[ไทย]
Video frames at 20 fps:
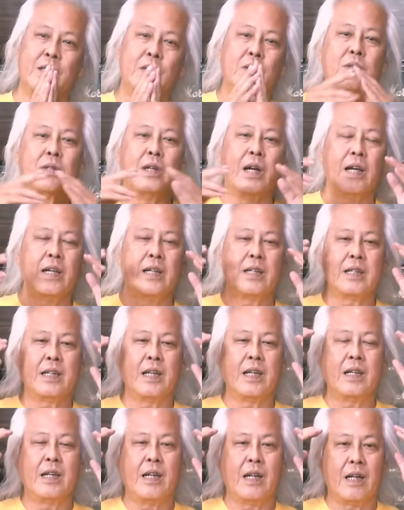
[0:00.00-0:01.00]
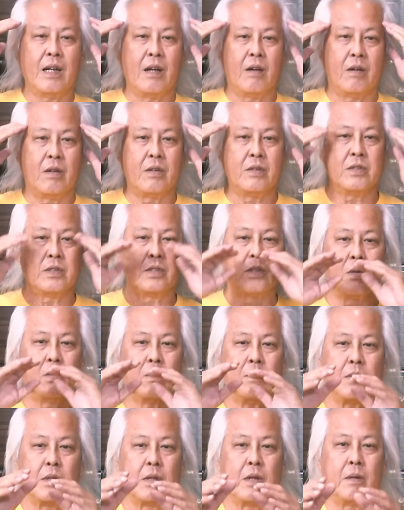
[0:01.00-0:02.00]
อยู่ให้คิดแอนาล็อกคอนโซ
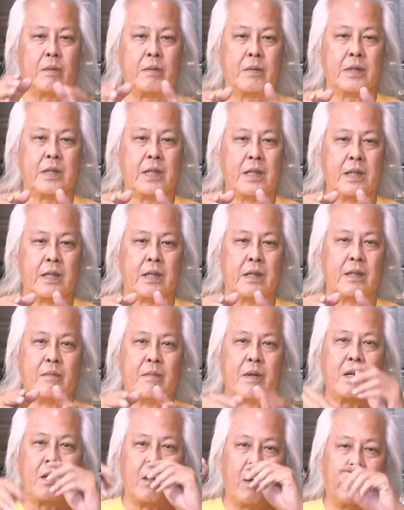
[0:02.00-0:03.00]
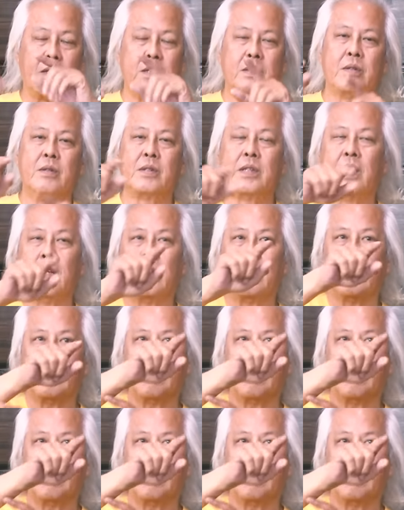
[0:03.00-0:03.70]
ลเหมือนคอมพิวเตอร์เมื่อก่อนอยู่คิดแอ